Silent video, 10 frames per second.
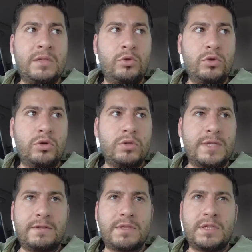Diyor ki
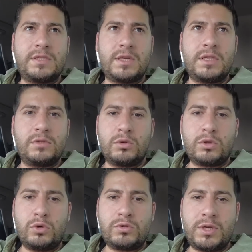servise gitsek kesin
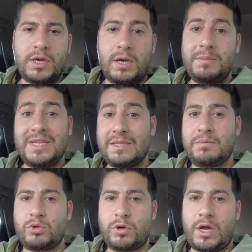12 10 çekerler. Bir git
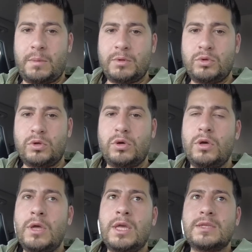bir sor abi. Çünkü
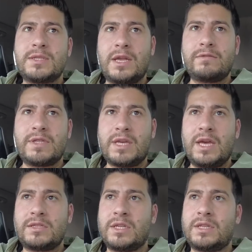serviste
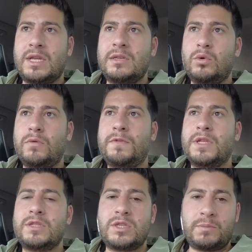gerçekten o
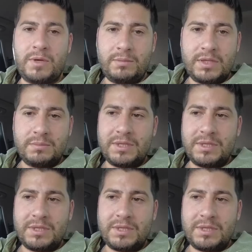fiyatı çekmeyebilir.